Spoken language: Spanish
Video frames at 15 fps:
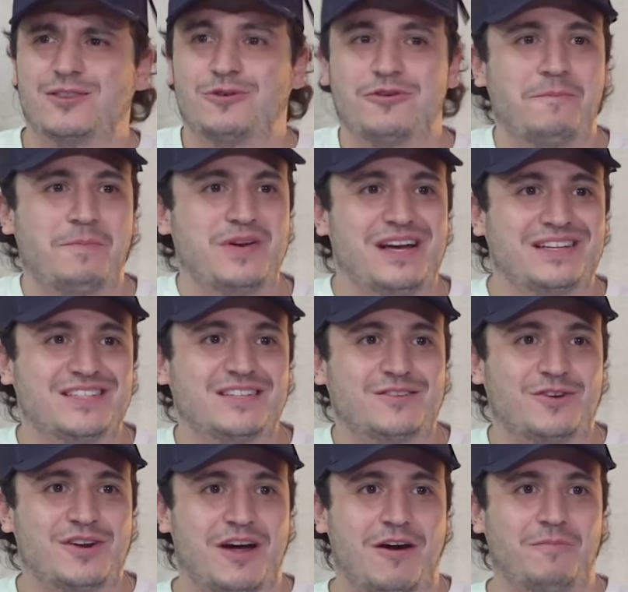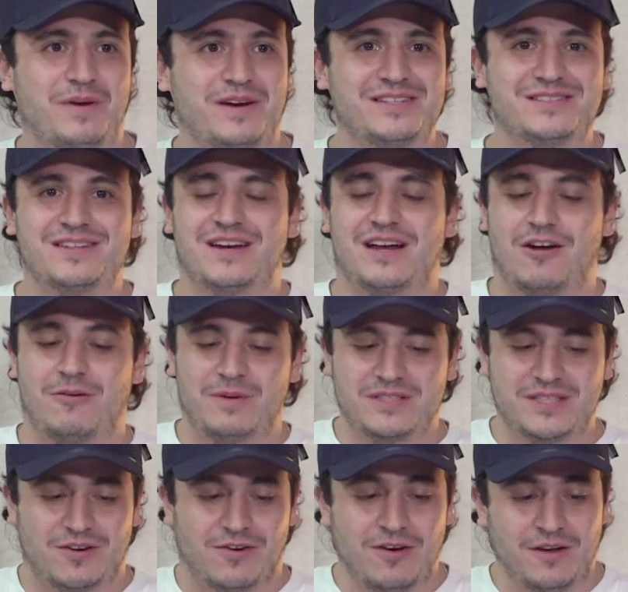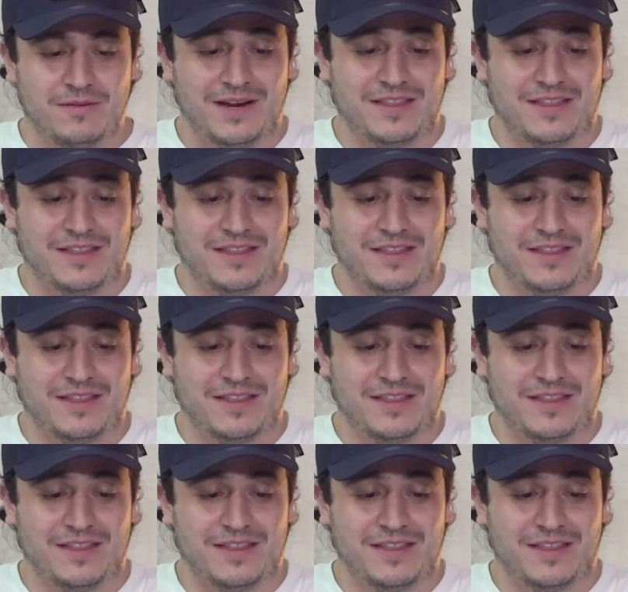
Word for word: ¿tú qué opinas de esto, Ricardo Pérez? Y Ricardo Pérez dijo,